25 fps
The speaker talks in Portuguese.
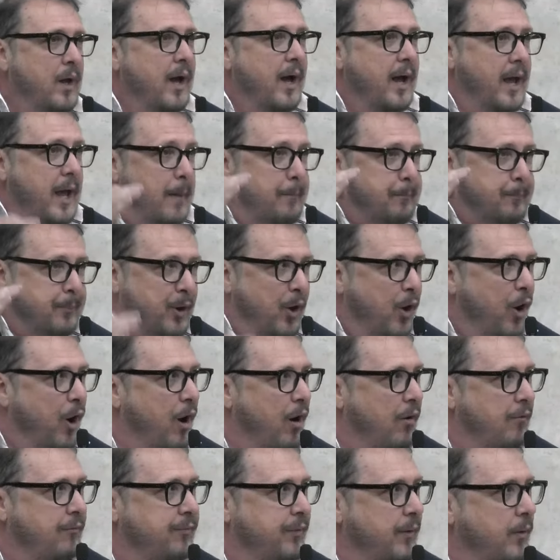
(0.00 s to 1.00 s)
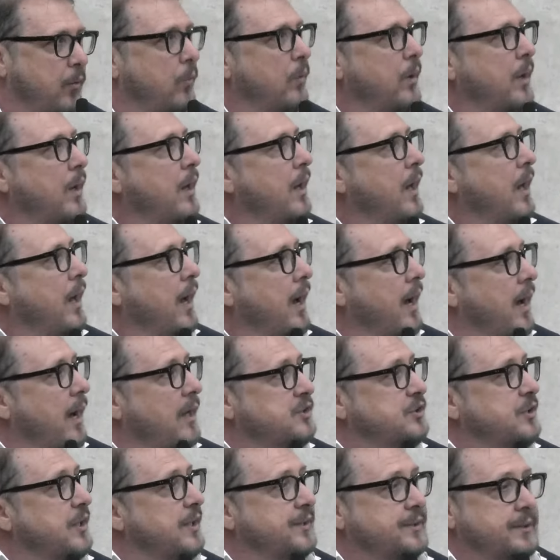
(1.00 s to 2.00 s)
reprovam a
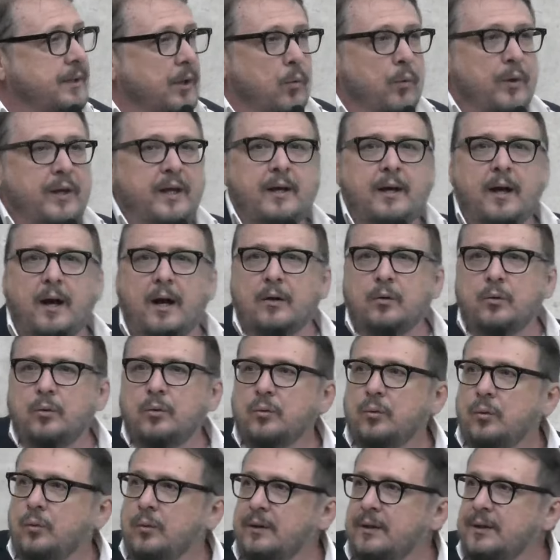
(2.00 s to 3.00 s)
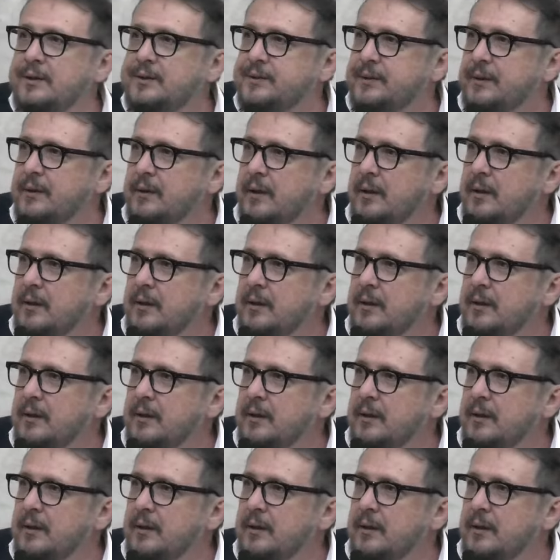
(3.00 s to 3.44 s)
gestão Ricardo Nunes.